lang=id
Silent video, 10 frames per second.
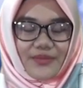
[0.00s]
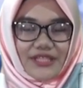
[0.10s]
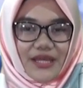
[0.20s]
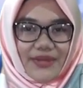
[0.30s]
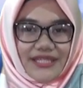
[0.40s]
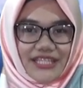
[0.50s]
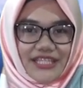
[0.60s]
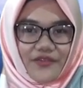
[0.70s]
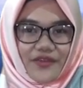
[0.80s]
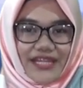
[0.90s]
Bersama saya
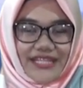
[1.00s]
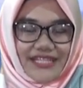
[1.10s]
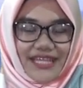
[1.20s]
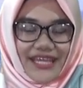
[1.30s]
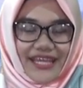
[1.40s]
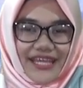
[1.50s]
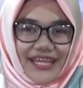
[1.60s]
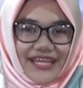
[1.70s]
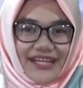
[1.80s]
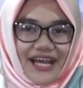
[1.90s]
Sylvia Rizky,
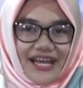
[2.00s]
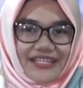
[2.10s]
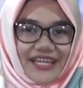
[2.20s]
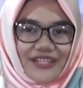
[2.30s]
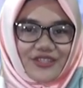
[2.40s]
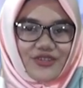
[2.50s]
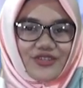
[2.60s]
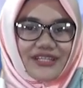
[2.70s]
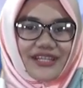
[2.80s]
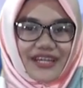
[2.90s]
inilah Get News
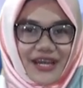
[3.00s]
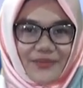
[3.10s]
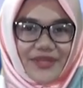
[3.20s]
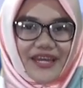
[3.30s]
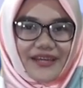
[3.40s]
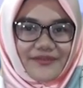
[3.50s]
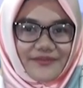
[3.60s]
selengkapnya.